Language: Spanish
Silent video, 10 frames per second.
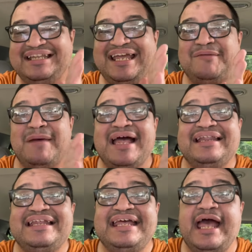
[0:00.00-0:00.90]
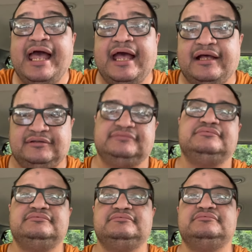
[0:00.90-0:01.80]
de Madián,
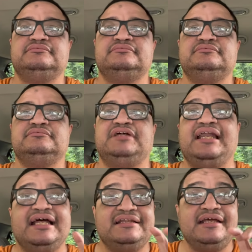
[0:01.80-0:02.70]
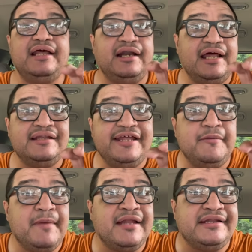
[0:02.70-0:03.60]
en la tierra de
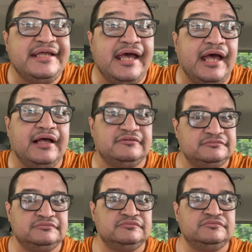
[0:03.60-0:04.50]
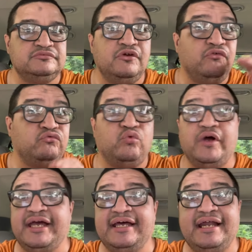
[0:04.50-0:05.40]
Madián,
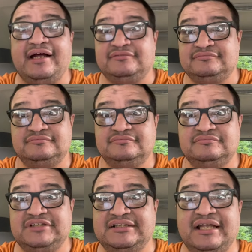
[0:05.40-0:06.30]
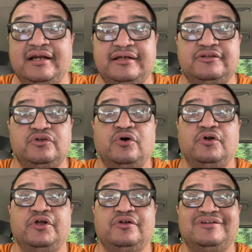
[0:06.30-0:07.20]
fuera de
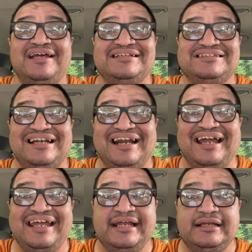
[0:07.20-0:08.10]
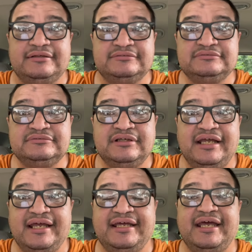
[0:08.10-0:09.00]
territorio de Israel
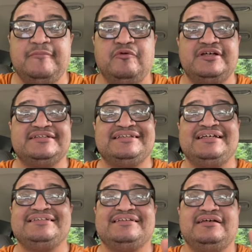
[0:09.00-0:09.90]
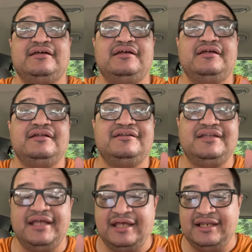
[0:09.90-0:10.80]
es que Moisés
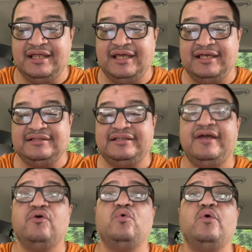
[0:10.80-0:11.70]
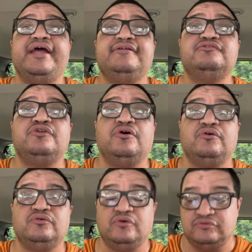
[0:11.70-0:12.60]
tiene este
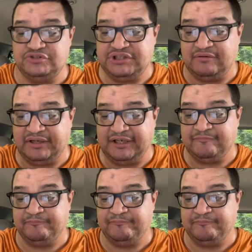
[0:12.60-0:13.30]
encuentro con Yahvé.